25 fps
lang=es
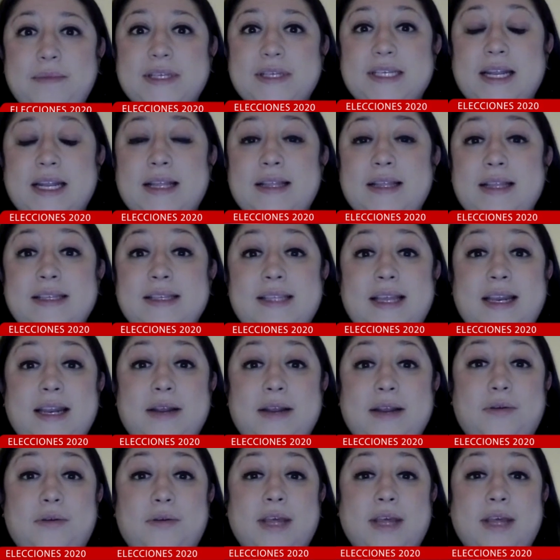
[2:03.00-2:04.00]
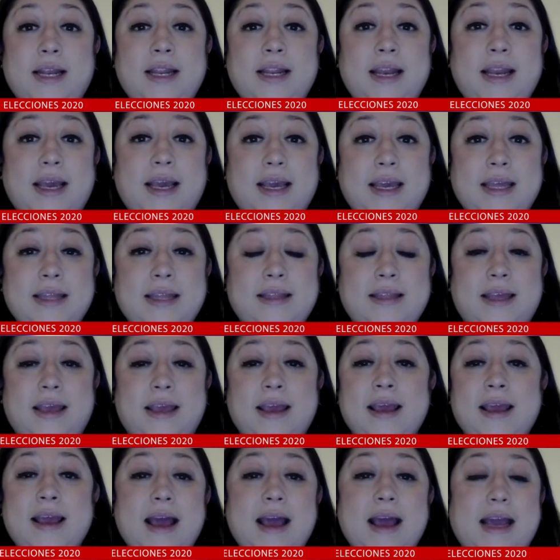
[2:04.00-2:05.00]
grande es recordarle a la gente,
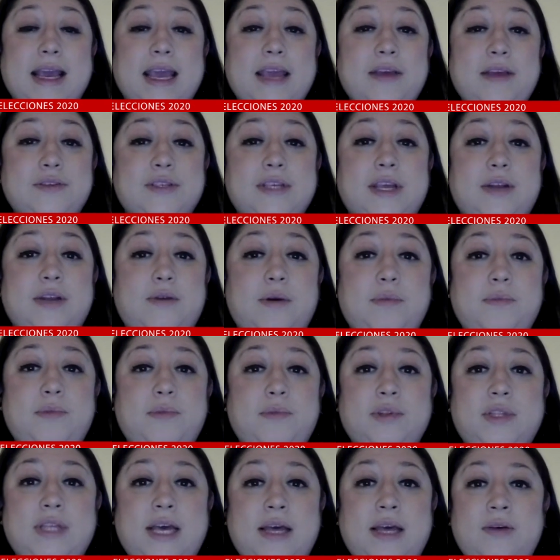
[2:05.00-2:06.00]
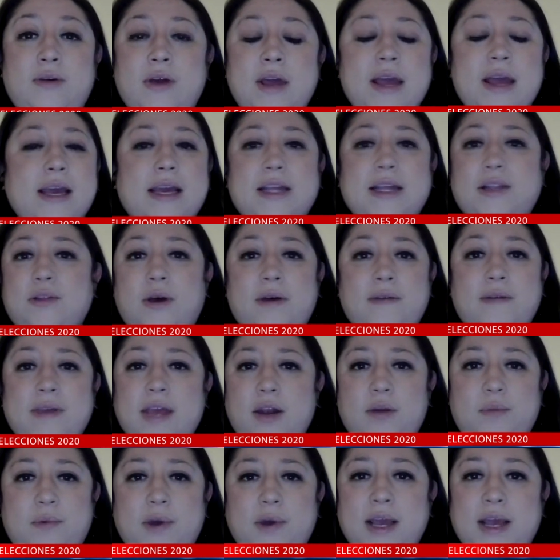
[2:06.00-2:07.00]
aquellos que no han votado, que todavía
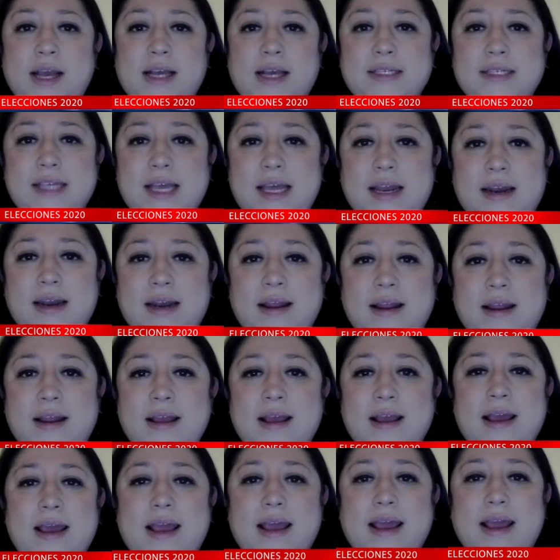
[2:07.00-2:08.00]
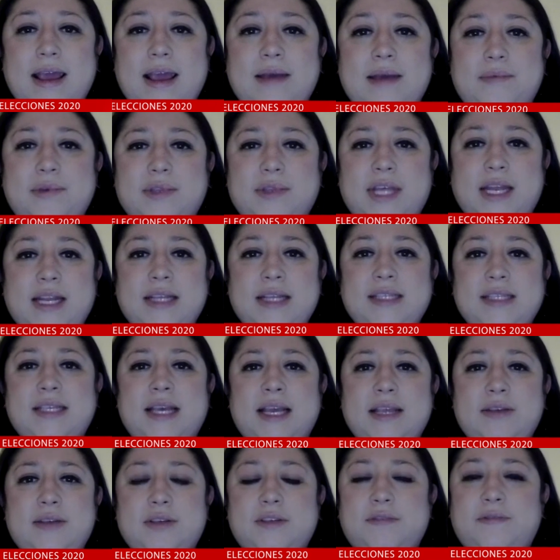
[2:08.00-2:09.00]
lo pueden hacer. Eh, votar este
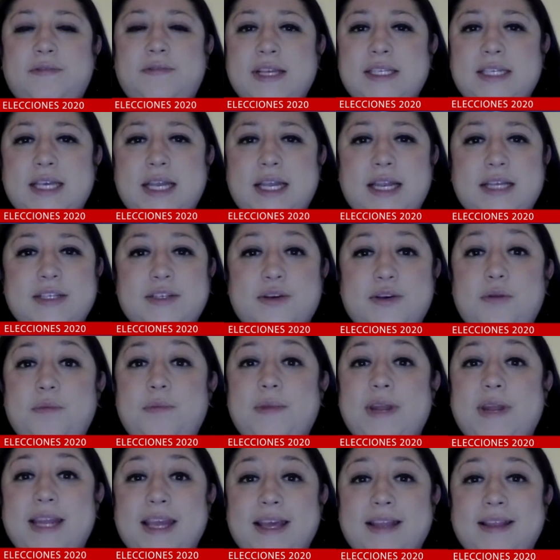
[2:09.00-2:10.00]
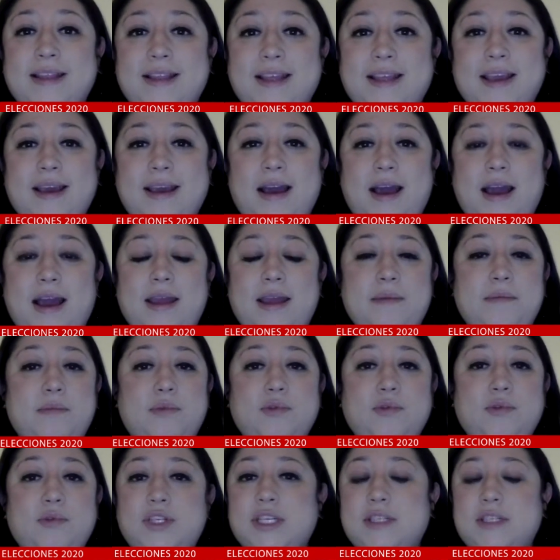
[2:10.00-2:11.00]
año es fácil, es conveniente, hay
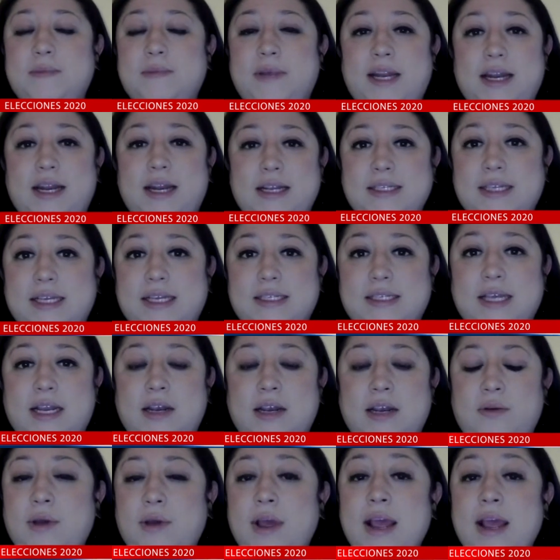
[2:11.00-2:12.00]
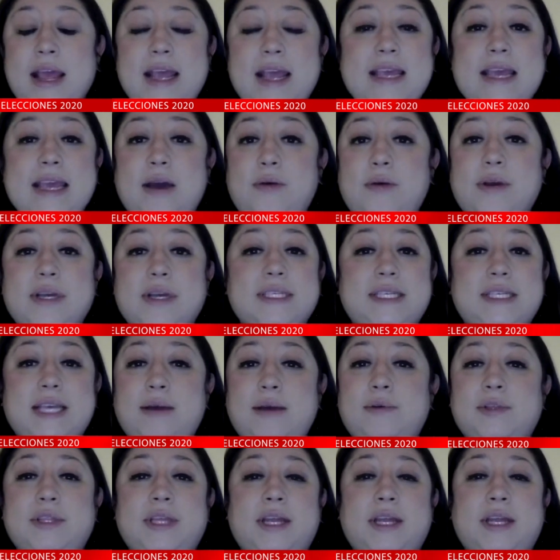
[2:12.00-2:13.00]
muchas maneras de hacerlo y aunque sea
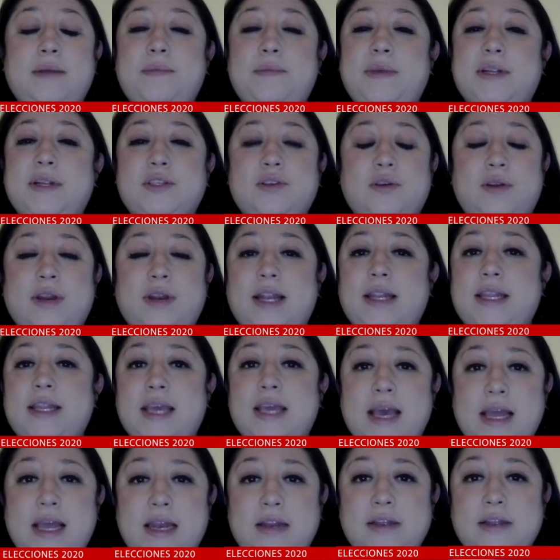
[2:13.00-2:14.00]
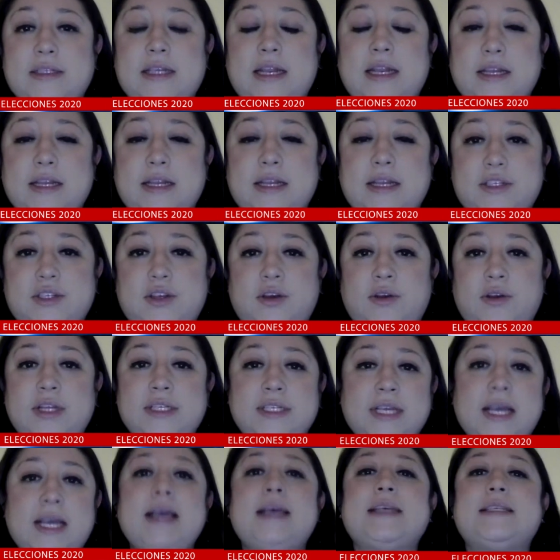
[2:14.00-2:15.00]
votar en persona el día de las
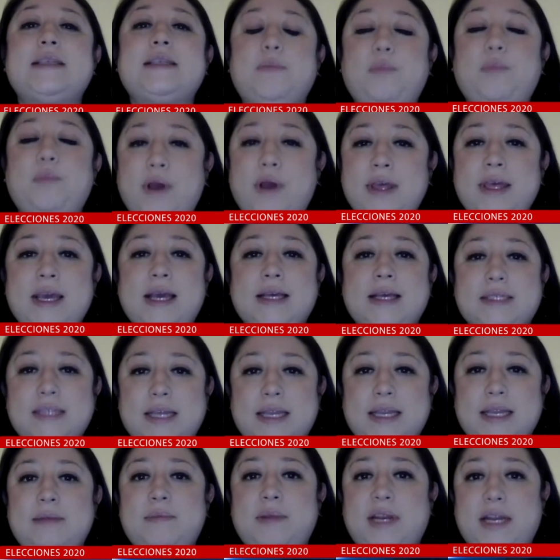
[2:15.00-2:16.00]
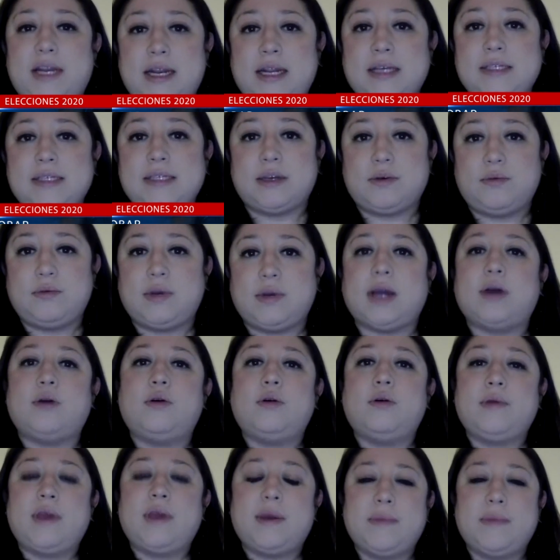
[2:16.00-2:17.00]
elecciones, se puede hacer de manera segura,
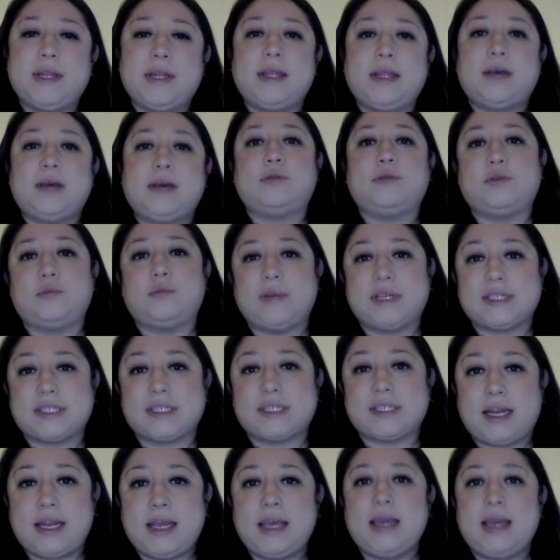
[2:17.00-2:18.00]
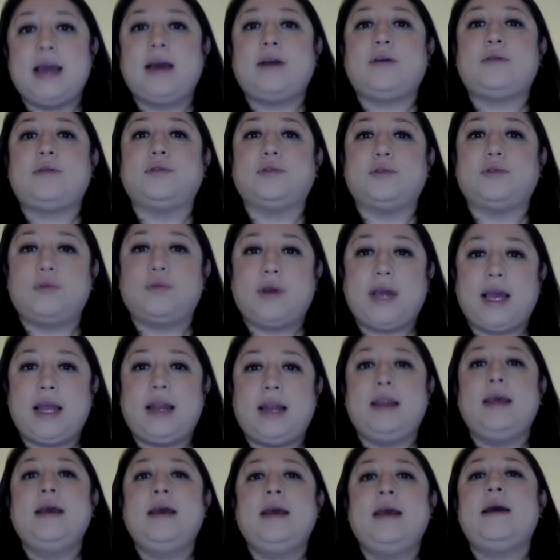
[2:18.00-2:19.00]
obviamente con tu mascarilla, con tu
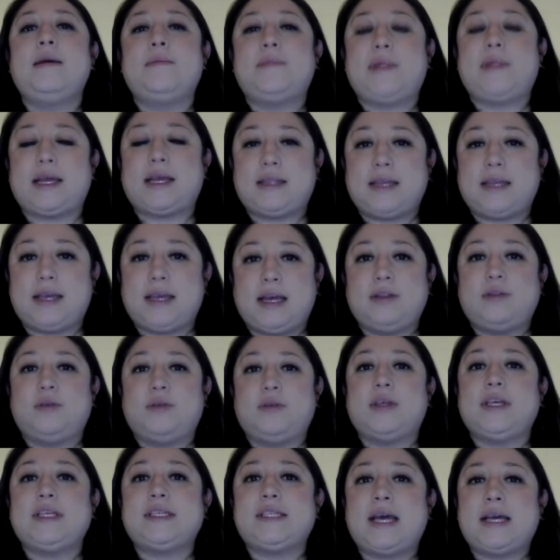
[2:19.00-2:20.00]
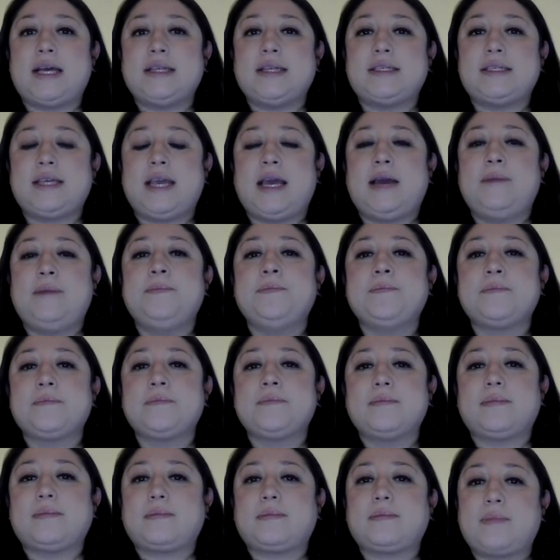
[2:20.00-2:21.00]
gel, practicando distancia,
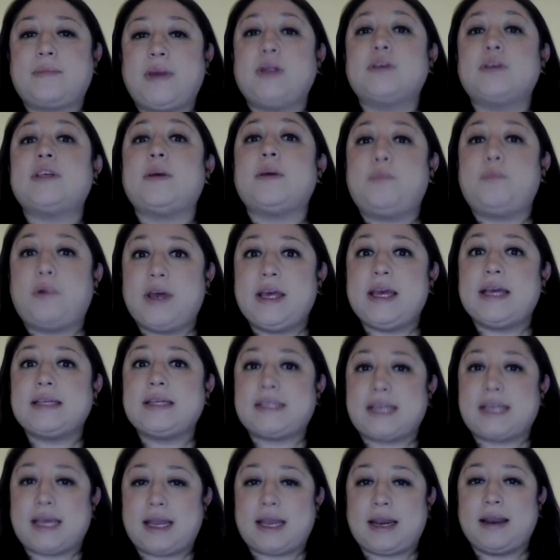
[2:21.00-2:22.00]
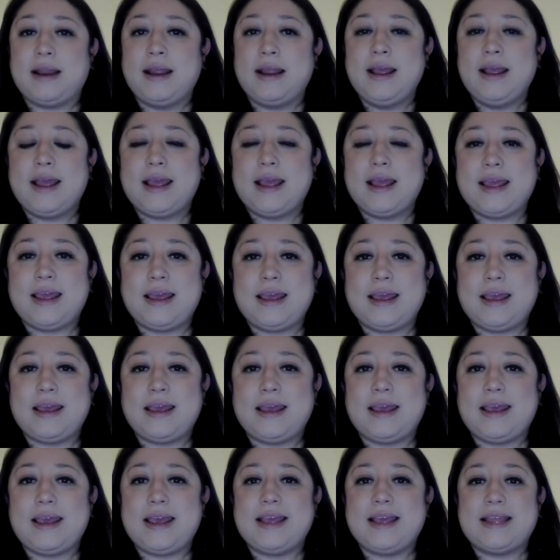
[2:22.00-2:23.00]
pero se puede hacer.
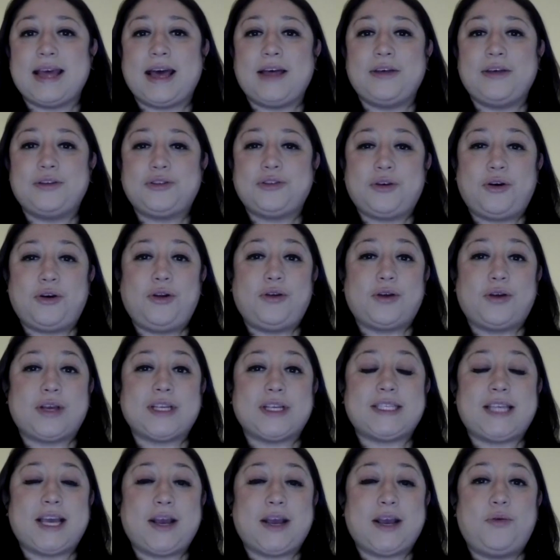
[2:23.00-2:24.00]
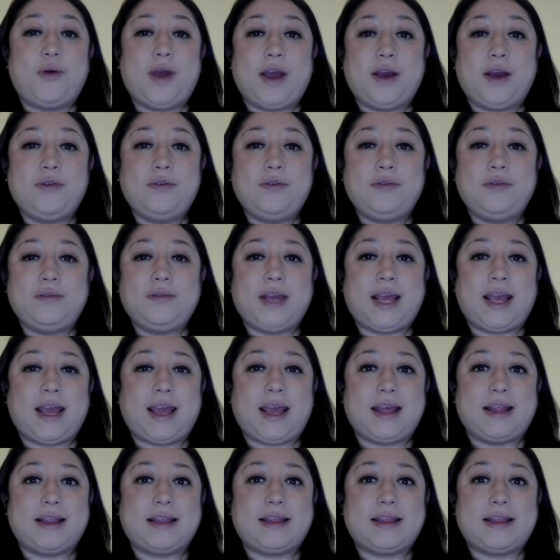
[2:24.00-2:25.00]
Y dado todo lo que está en juego,
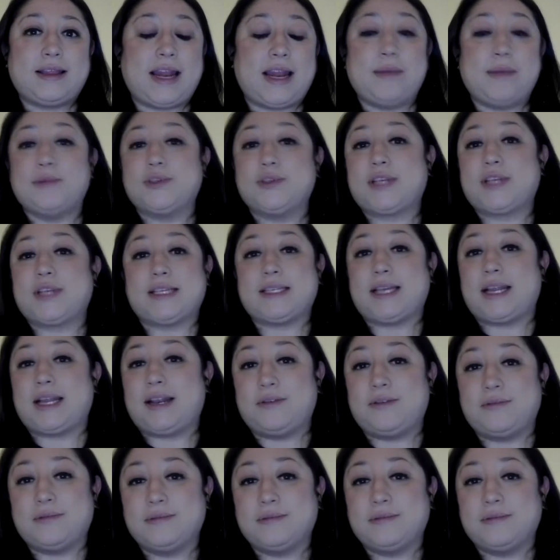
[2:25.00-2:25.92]
eh, tenemos que hacerlo.